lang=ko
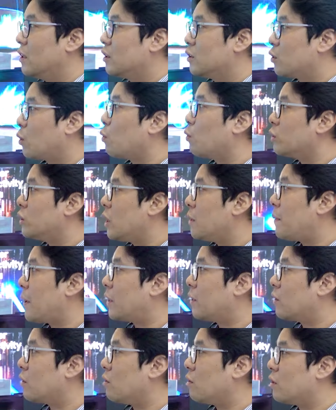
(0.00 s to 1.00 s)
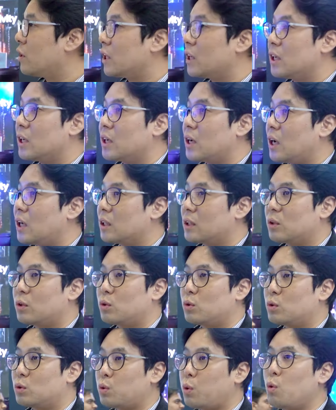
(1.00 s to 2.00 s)
전고체 배터리가
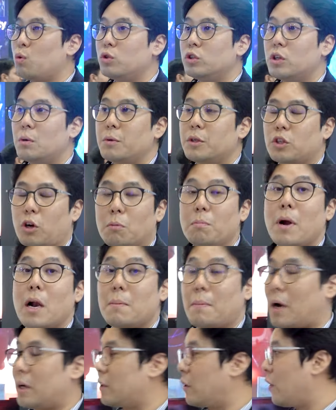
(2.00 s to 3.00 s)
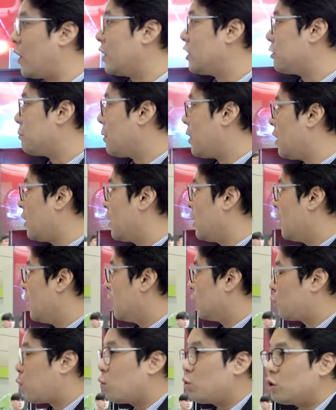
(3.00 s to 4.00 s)
좋은 점이 정말 많아요. 하지만
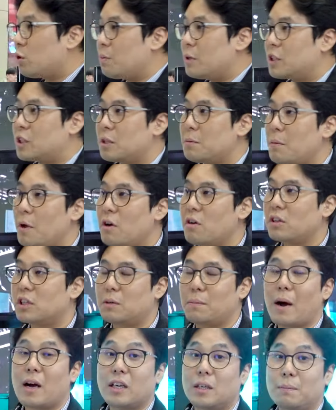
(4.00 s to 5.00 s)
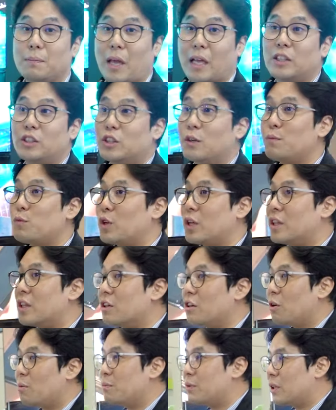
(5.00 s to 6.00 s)
좋은 점이 있으면 그만큼 단점도
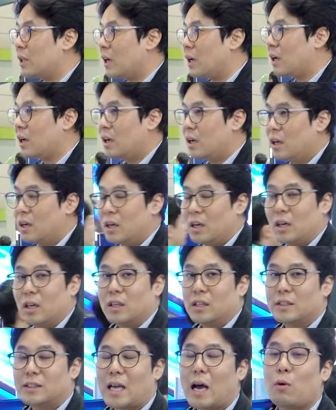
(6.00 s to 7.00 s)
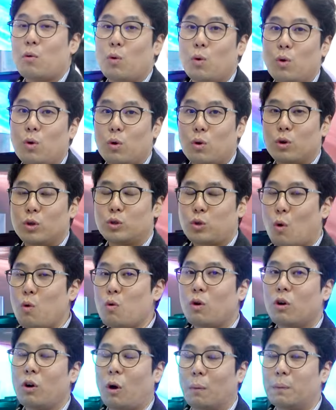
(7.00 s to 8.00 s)
있는 겁니다. 싸고
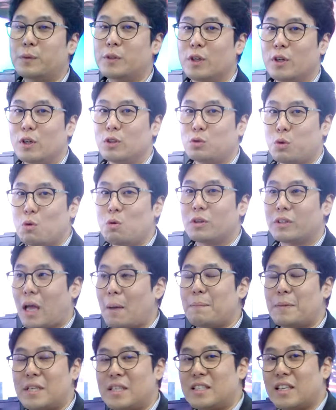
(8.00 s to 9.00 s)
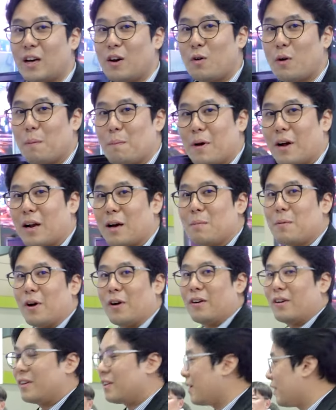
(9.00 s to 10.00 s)
좋은 건 없어요. 좋은 건 다 비싸요.
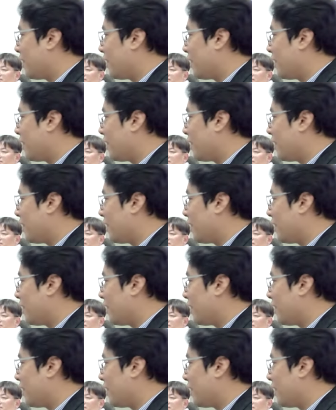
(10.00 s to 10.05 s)
웬만하면